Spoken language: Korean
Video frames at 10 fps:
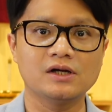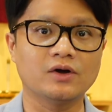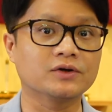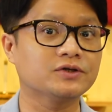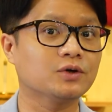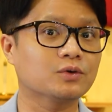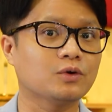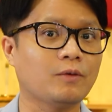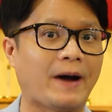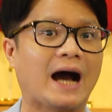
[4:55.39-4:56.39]

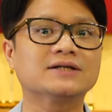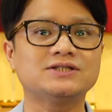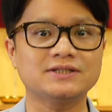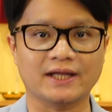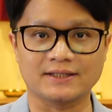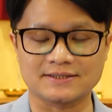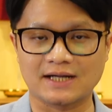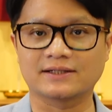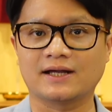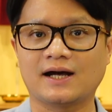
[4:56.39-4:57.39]
영적으로 방치된
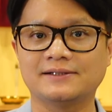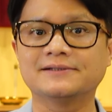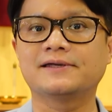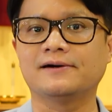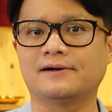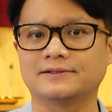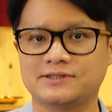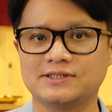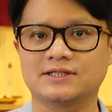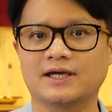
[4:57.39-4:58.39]
상태라
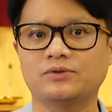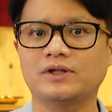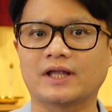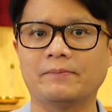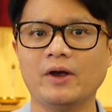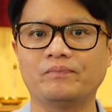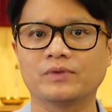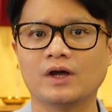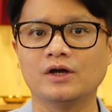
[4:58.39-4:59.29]
느껴지시게 된다면